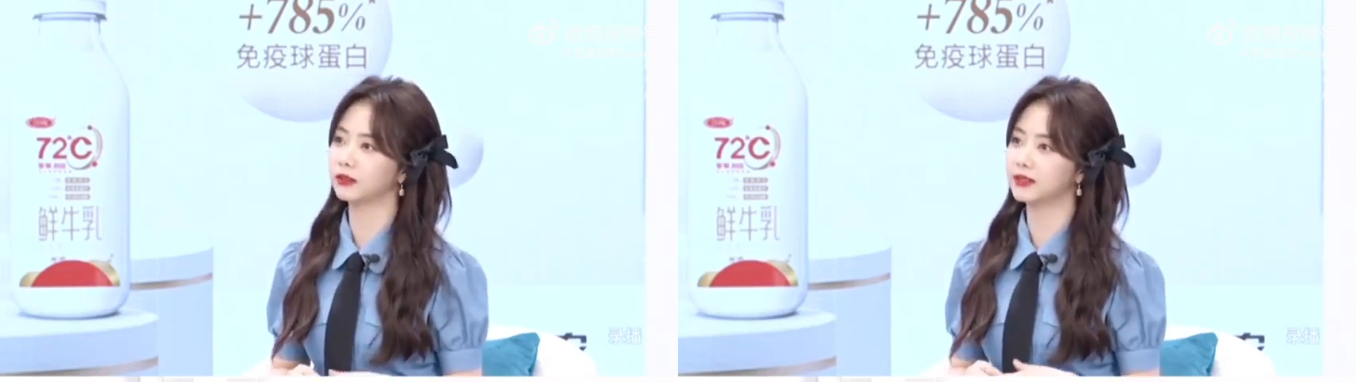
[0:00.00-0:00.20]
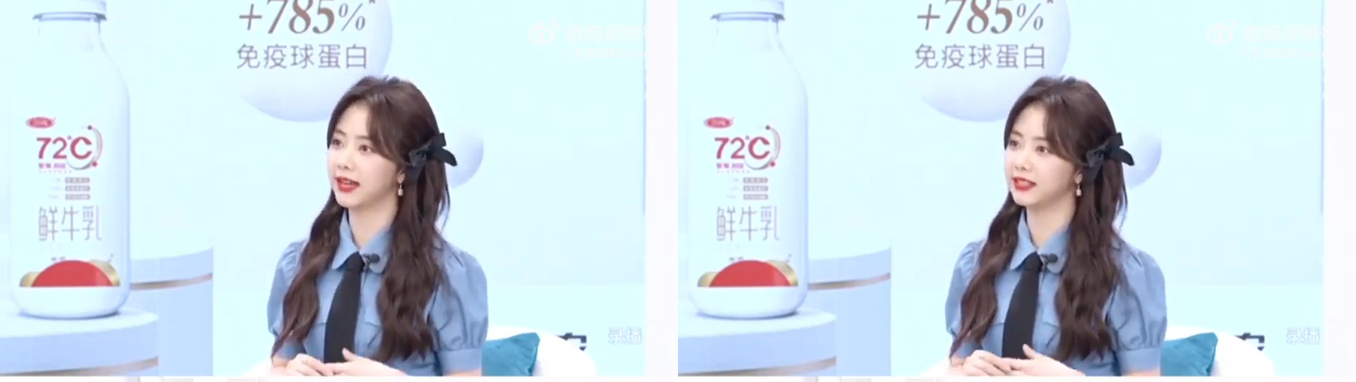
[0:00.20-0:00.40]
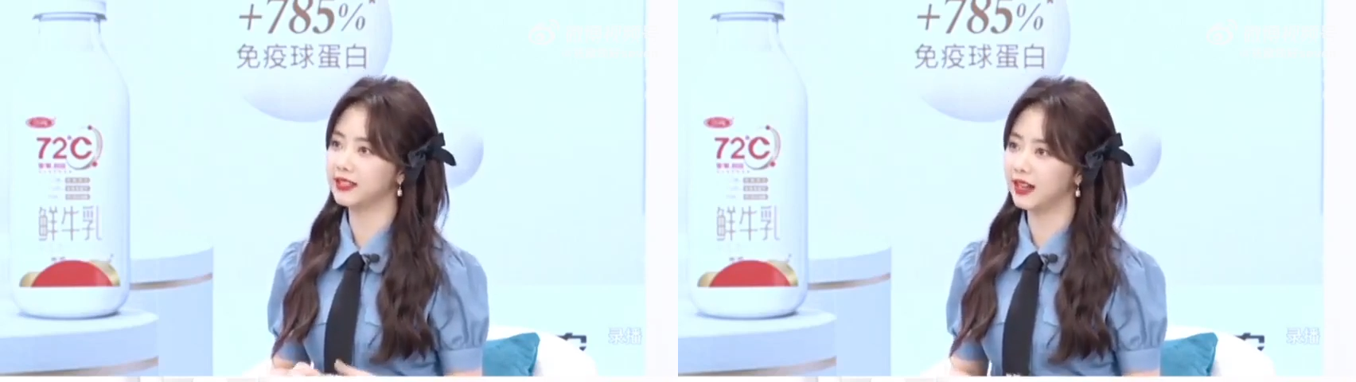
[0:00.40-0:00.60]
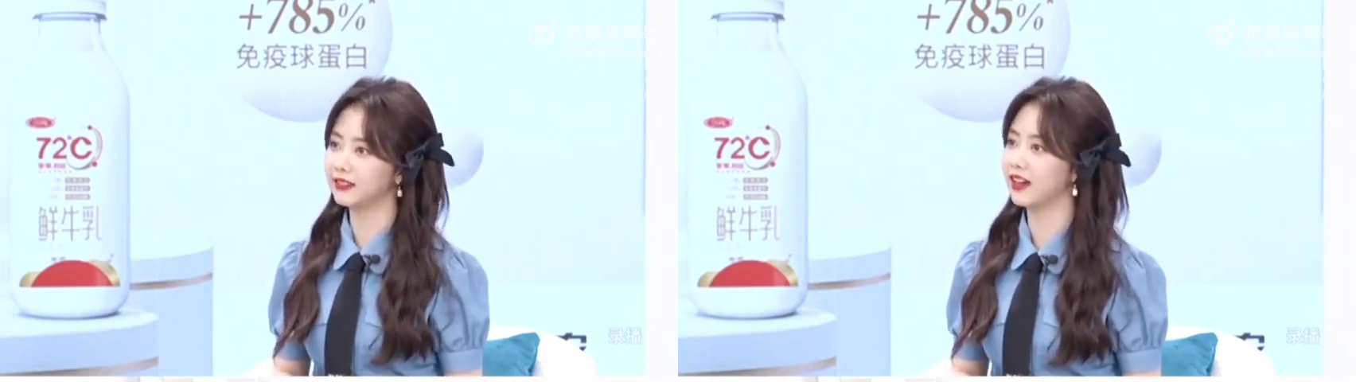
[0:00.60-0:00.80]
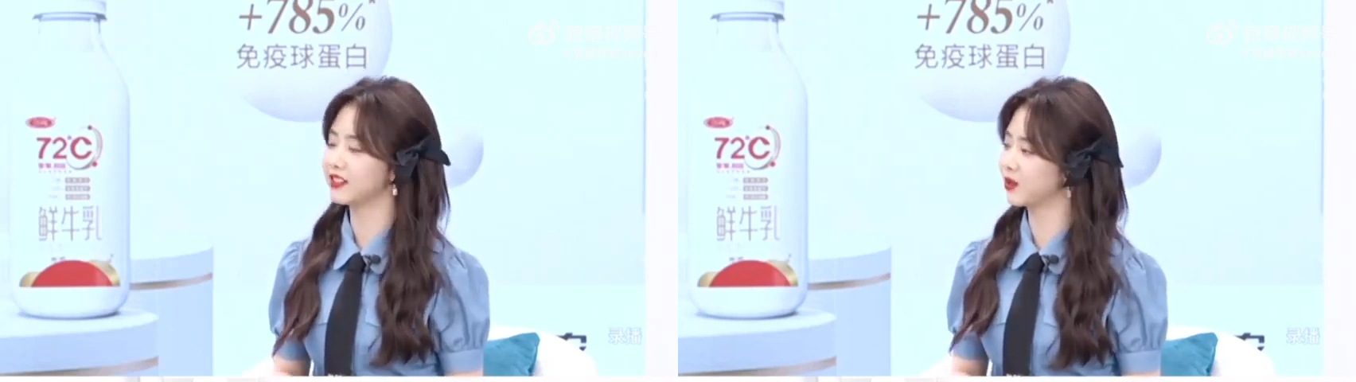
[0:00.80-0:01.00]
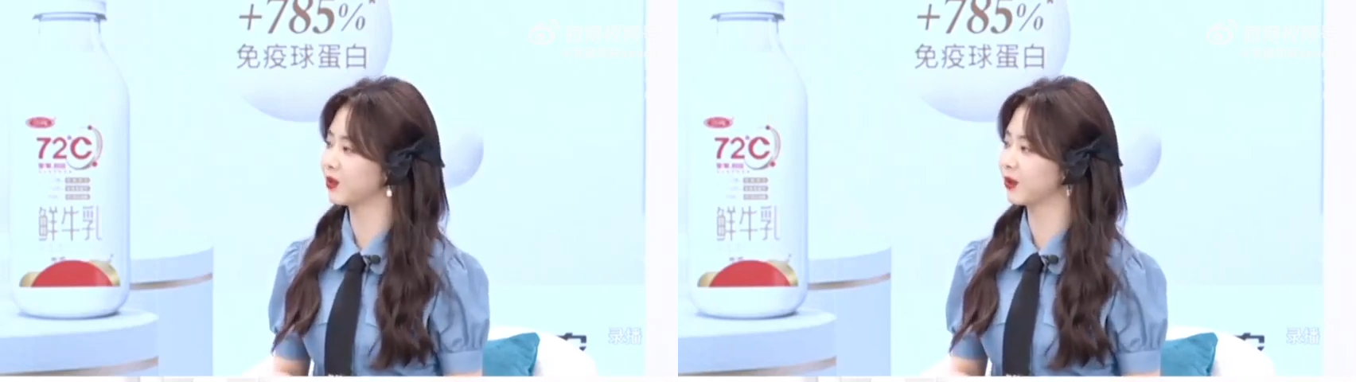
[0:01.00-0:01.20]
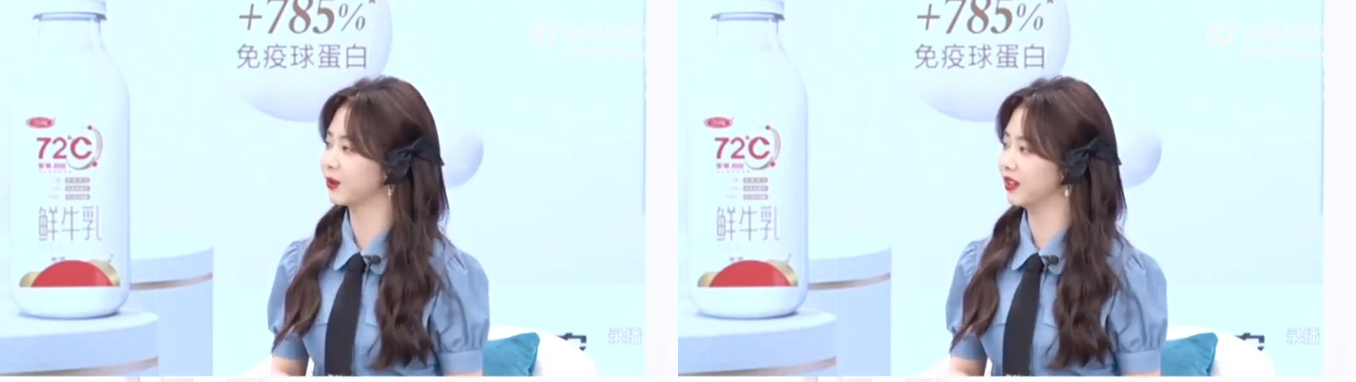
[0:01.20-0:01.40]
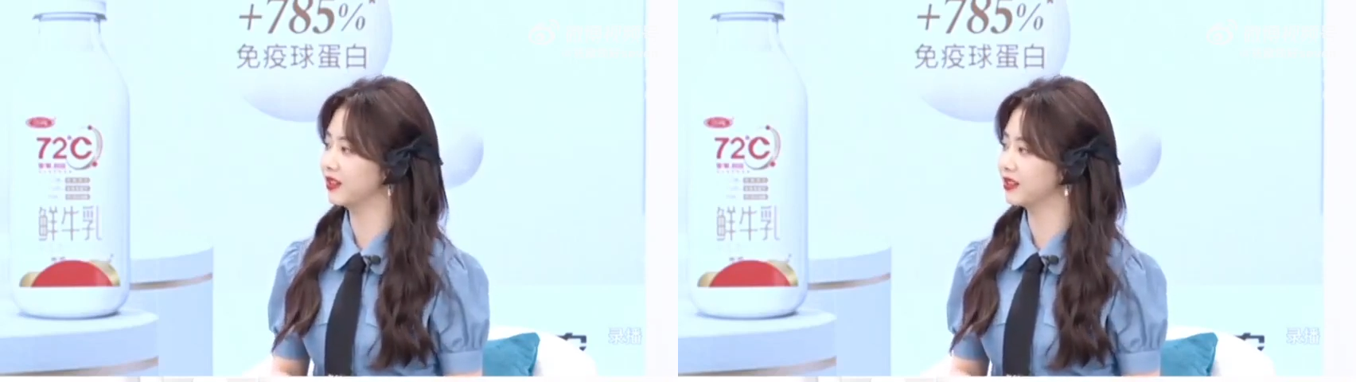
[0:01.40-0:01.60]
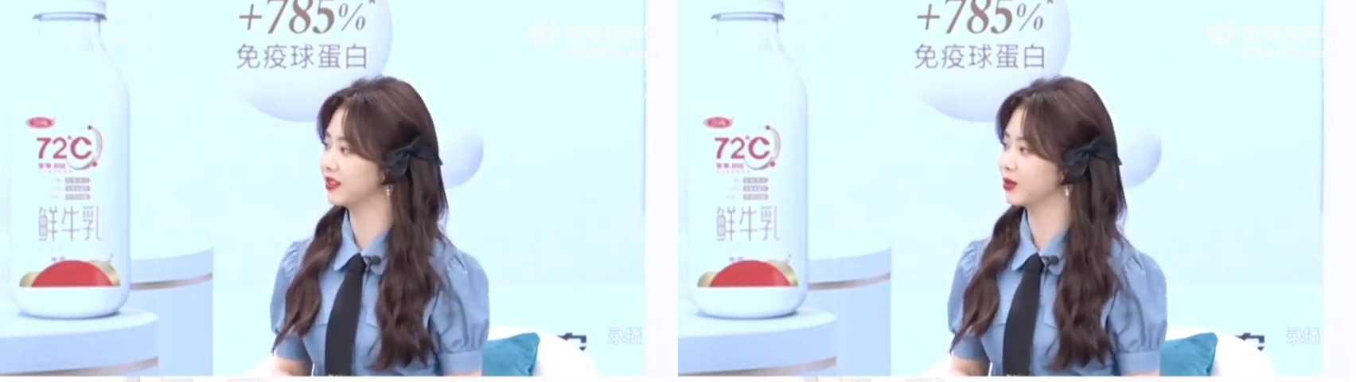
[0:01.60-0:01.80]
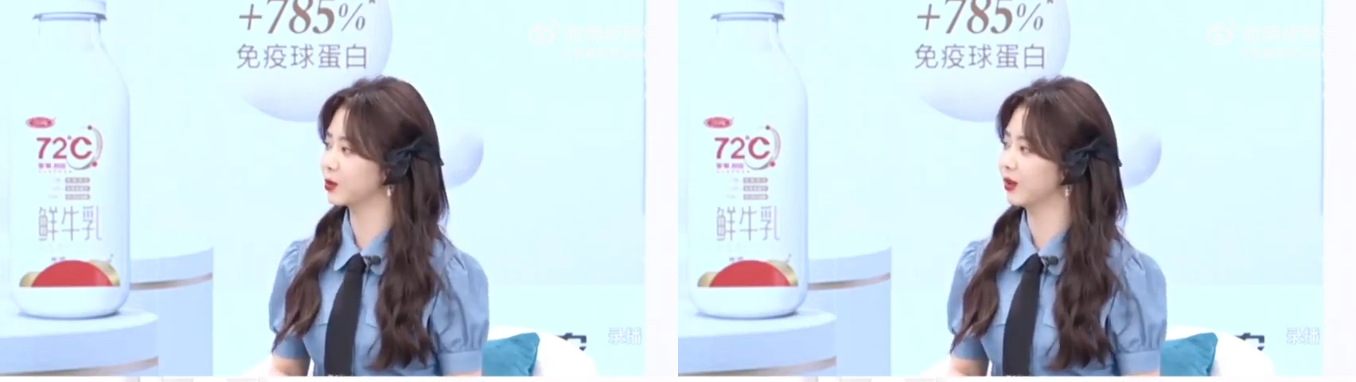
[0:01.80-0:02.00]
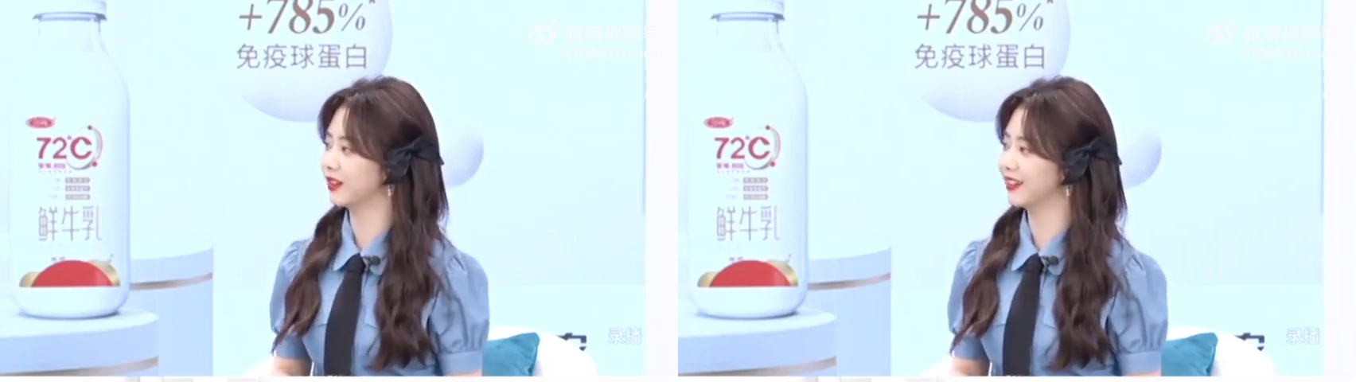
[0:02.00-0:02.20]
在家待着，我就会自己做。